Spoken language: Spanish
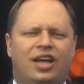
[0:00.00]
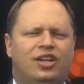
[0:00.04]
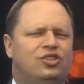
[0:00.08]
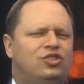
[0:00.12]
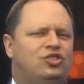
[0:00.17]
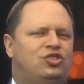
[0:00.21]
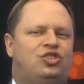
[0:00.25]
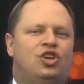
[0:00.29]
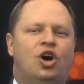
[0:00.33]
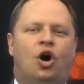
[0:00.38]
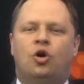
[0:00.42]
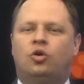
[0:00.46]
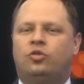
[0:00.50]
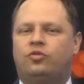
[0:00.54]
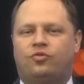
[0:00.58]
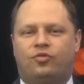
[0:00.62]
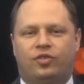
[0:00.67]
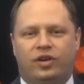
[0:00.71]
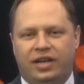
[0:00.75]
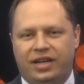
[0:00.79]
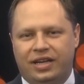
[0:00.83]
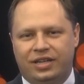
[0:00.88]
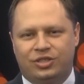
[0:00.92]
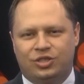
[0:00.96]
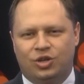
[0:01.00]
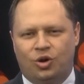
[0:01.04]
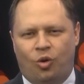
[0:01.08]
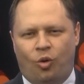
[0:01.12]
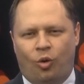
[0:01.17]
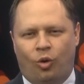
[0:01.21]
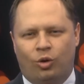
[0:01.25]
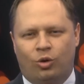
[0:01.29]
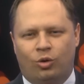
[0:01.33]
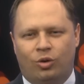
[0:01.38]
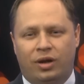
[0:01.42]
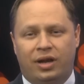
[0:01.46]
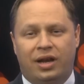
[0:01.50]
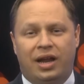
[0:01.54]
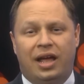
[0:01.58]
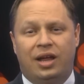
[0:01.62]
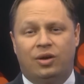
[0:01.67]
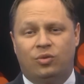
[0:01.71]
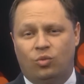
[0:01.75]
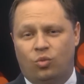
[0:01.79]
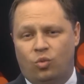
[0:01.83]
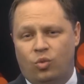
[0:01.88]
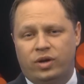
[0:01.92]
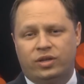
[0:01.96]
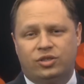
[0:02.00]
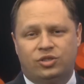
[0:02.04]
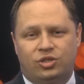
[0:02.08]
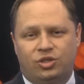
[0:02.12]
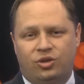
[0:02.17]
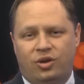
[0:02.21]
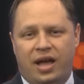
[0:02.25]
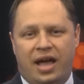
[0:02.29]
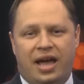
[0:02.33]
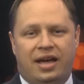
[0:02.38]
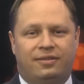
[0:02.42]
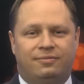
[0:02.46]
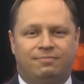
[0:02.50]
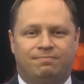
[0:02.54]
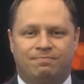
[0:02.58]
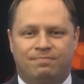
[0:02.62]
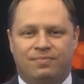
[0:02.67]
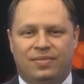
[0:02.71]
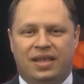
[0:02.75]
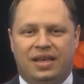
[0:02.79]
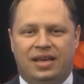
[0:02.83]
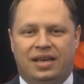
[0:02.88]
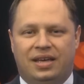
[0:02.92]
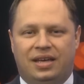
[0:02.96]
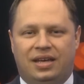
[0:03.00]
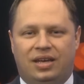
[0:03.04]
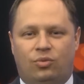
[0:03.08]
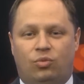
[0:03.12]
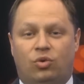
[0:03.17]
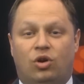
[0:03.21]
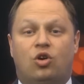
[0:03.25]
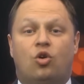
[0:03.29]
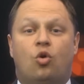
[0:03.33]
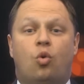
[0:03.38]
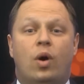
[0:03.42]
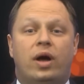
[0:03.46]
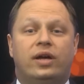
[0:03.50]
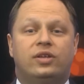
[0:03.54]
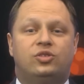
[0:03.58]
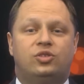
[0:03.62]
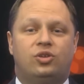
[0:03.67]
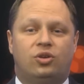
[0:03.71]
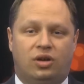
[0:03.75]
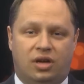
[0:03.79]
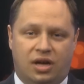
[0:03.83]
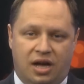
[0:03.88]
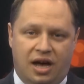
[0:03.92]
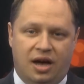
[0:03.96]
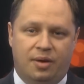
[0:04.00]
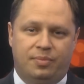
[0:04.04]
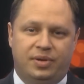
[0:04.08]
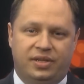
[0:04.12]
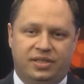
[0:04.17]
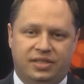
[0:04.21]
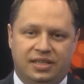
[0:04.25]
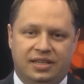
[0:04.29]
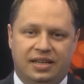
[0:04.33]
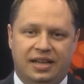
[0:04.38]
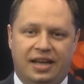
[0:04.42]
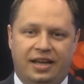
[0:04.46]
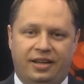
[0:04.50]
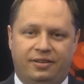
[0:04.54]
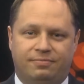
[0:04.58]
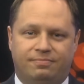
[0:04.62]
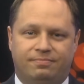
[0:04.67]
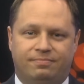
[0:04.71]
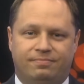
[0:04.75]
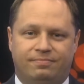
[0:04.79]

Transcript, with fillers: Requiéralo ahora mismo para no olvidarse. Pida su copia hoy.